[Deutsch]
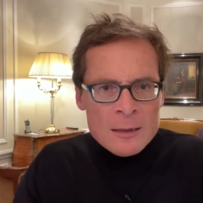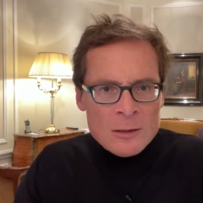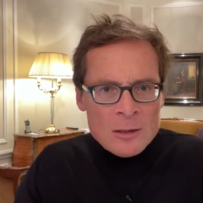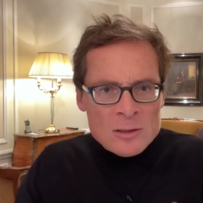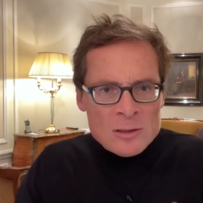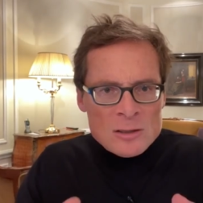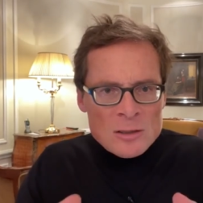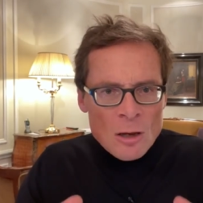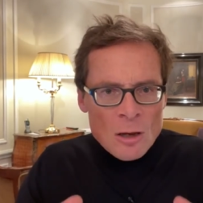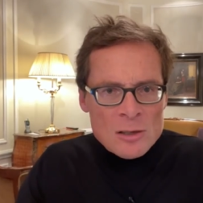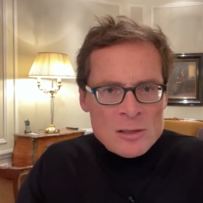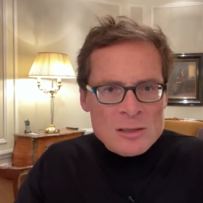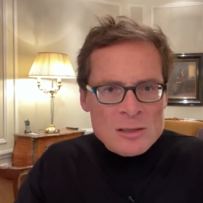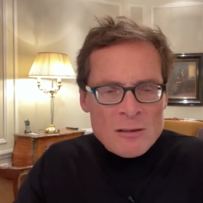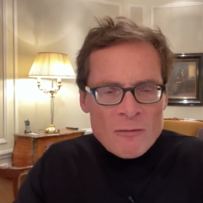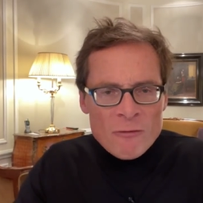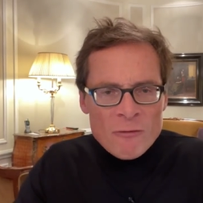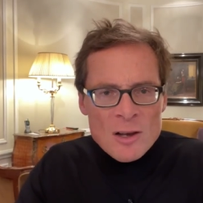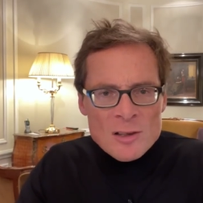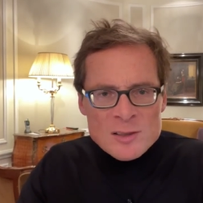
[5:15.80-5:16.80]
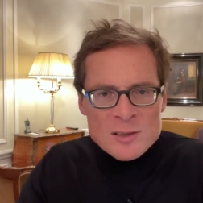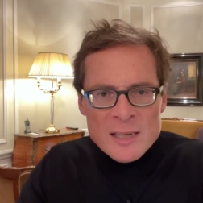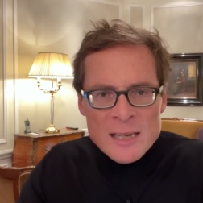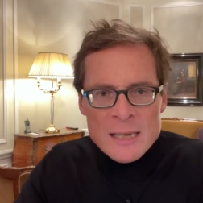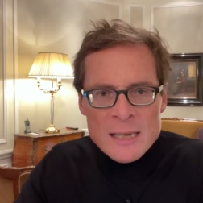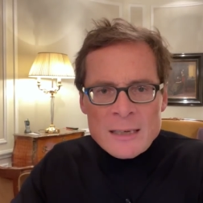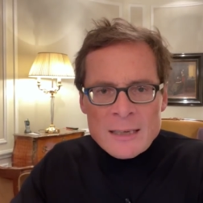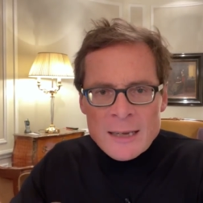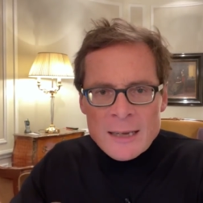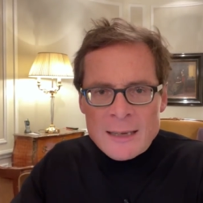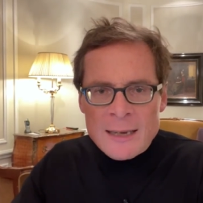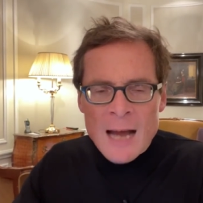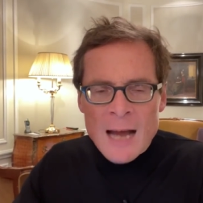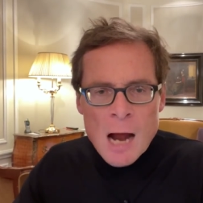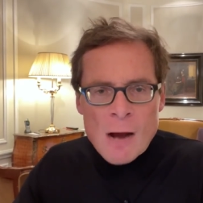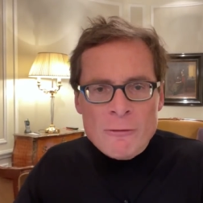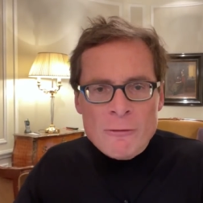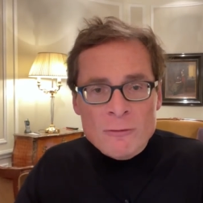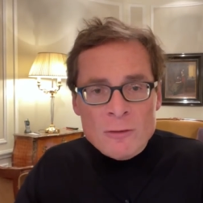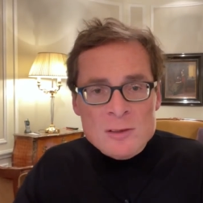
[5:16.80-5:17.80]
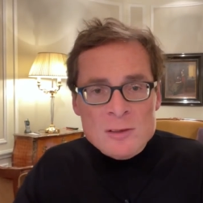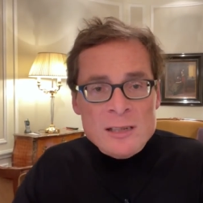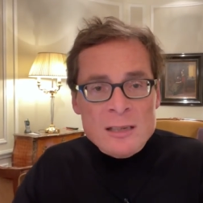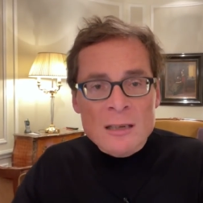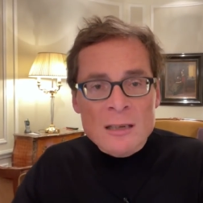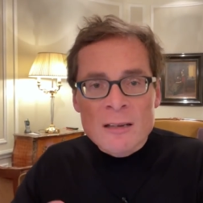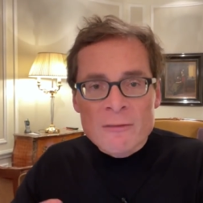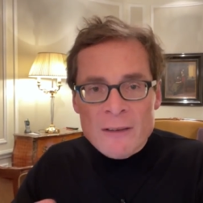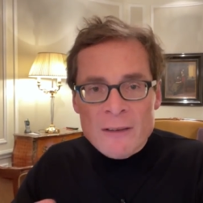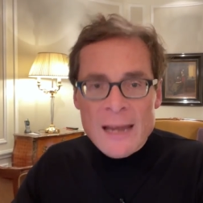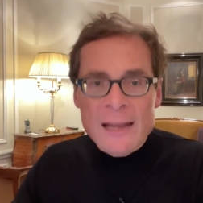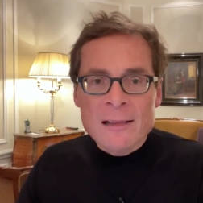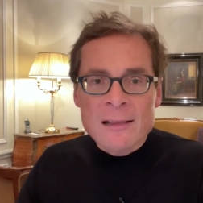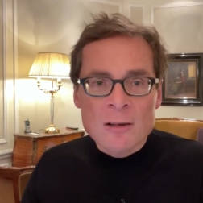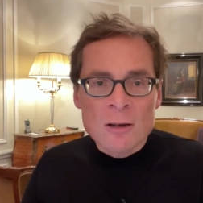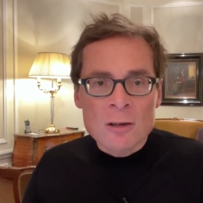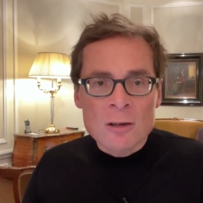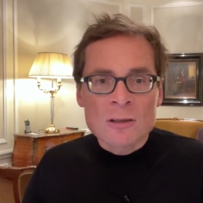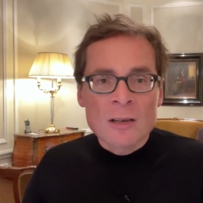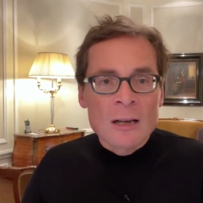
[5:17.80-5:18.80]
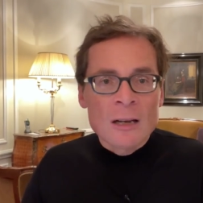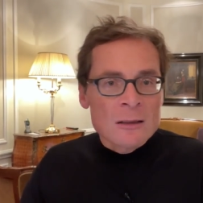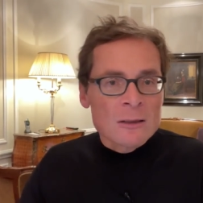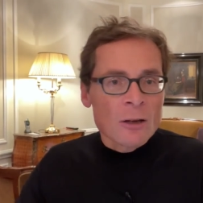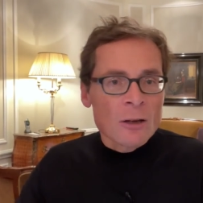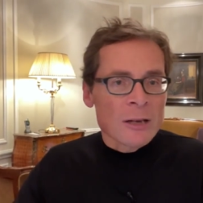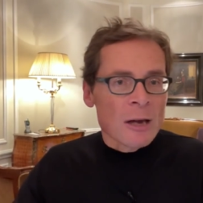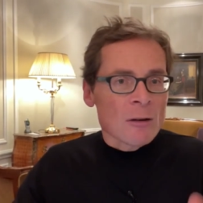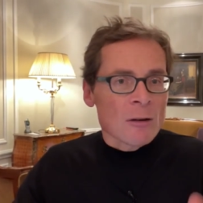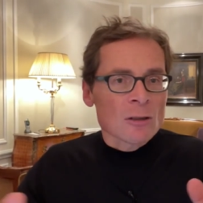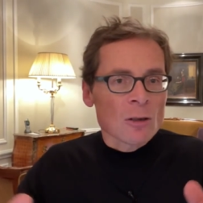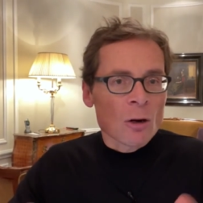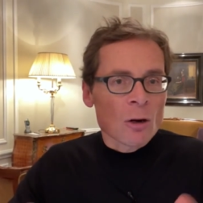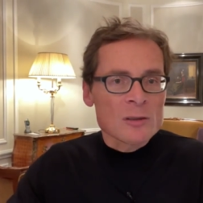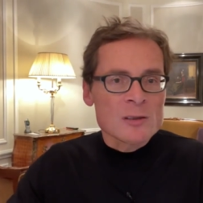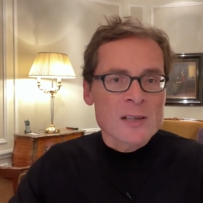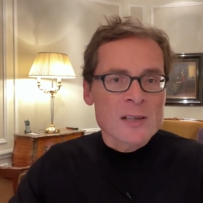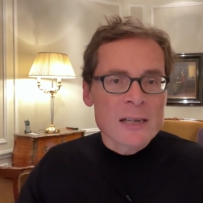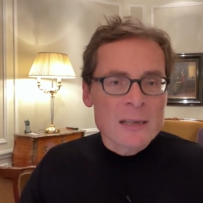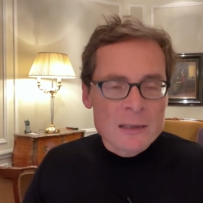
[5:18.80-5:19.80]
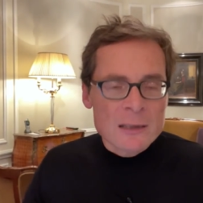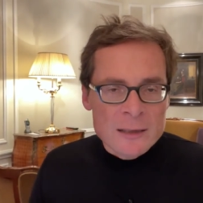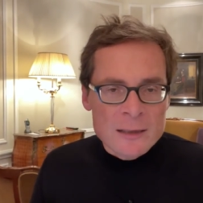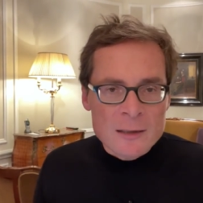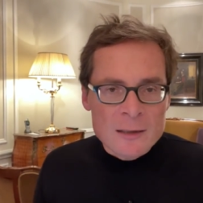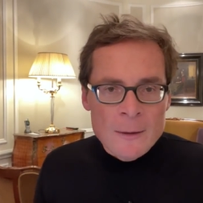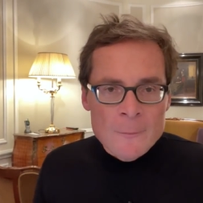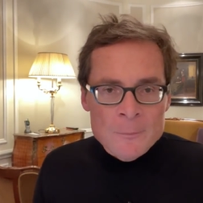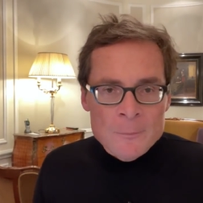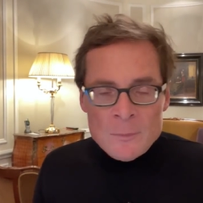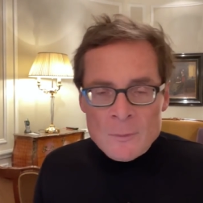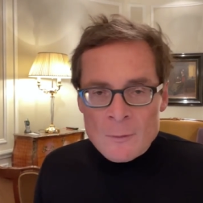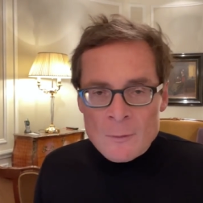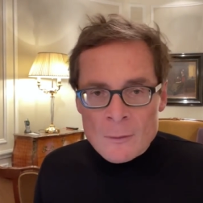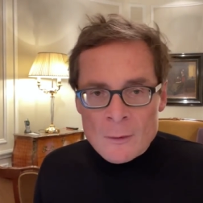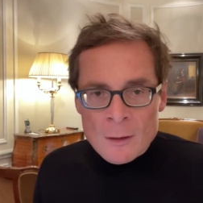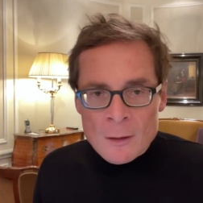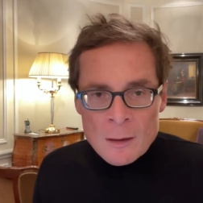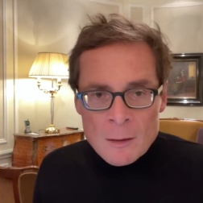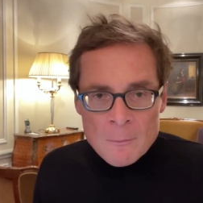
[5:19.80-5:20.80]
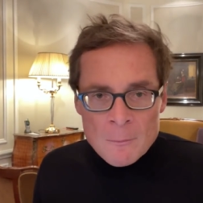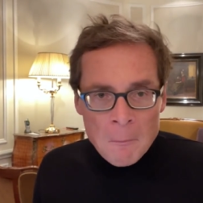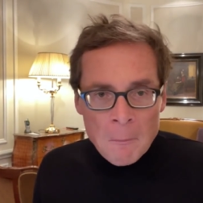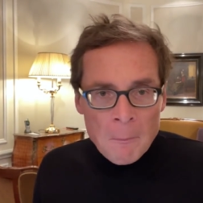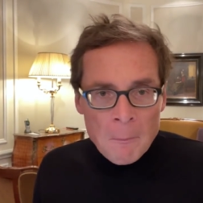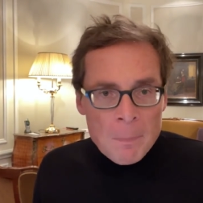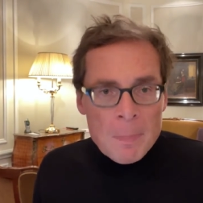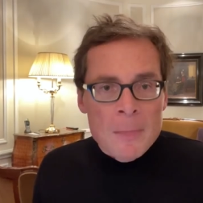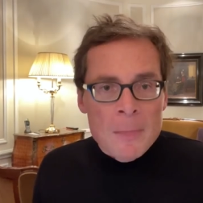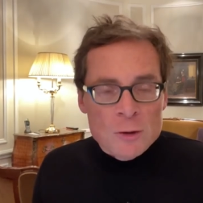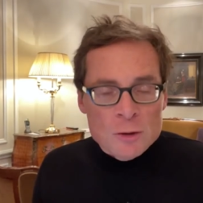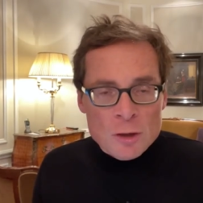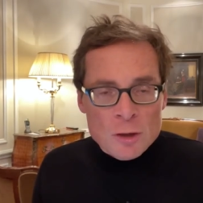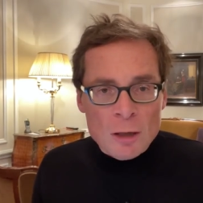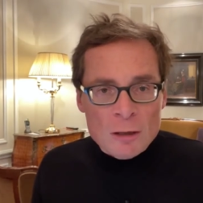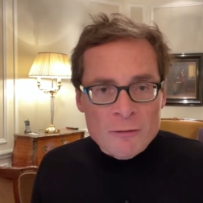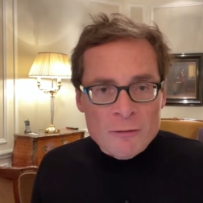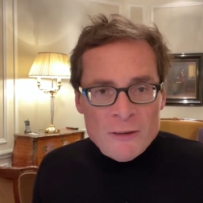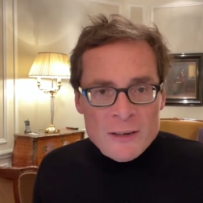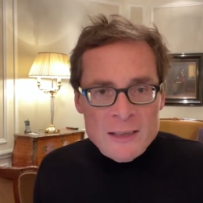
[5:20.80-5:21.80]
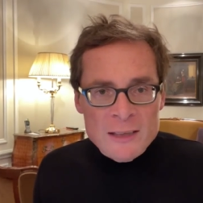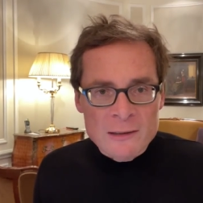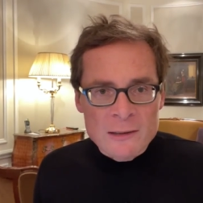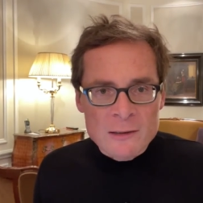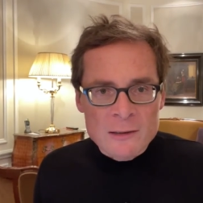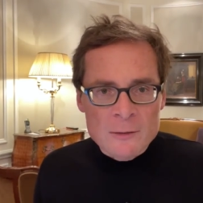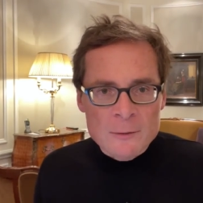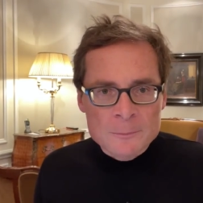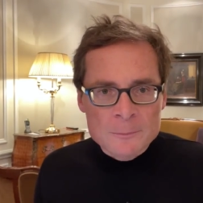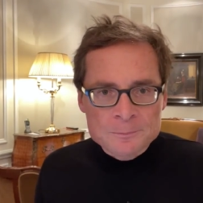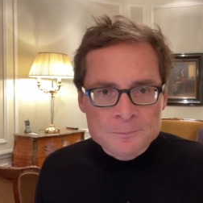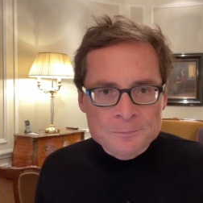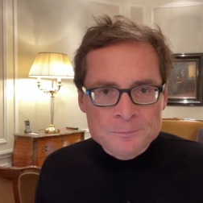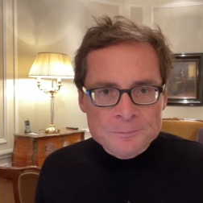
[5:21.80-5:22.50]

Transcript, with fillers: dass das, was er gekauft, was er gewählt hat, dann auch tatsächlich stattfindet.